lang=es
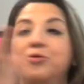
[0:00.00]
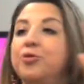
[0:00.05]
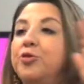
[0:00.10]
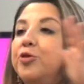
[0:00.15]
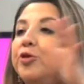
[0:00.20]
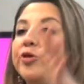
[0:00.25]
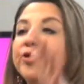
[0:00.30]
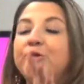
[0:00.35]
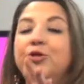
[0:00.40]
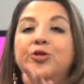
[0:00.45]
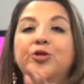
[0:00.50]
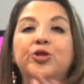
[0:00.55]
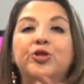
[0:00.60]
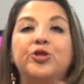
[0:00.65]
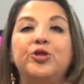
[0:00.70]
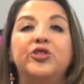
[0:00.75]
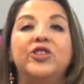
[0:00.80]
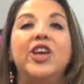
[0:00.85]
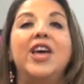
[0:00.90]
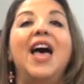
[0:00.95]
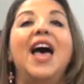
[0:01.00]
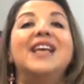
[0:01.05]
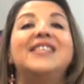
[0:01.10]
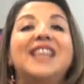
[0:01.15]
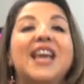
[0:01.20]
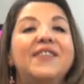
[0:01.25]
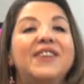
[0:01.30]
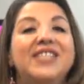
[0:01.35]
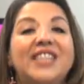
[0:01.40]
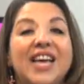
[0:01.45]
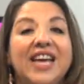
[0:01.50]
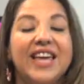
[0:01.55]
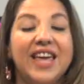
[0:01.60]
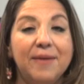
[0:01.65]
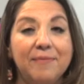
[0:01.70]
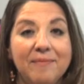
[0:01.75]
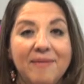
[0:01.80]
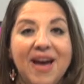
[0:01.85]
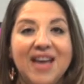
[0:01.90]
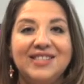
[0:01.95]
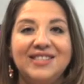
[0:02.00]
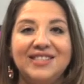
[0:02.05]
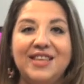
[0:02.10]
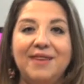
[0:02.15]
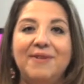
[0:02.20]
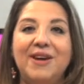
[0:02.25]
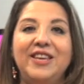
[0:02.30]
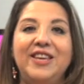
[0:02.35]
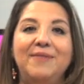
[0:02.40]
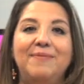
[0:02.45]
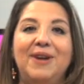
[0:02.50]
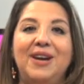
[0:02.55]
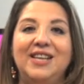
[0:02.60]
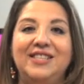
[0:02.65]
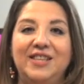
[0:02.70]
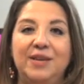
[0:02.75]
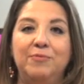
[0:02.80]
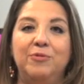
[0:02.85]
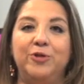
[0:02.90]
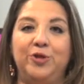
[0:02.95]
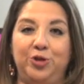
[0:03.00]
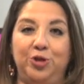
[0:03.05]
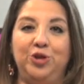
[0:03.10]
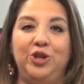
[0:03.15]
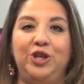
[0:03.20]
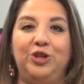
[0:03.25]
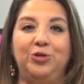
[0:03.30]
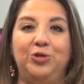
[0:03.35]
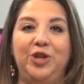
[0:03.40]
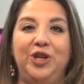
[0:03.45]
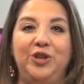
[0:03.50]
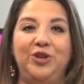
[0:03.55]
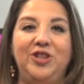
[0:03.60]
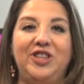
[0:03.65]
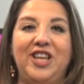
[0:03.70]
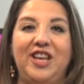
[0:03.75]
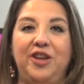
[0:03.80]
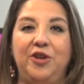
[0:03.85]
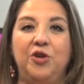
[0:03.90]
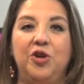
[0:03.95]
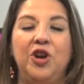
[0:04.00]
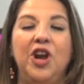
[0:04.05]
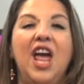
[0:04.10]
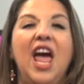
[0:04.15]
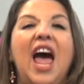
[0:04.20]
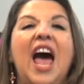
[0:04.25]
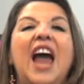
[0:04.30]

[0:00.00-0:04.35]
unos, con otros. ¿Sabes a qué más te va a llevar esa emoción de tu niño interior?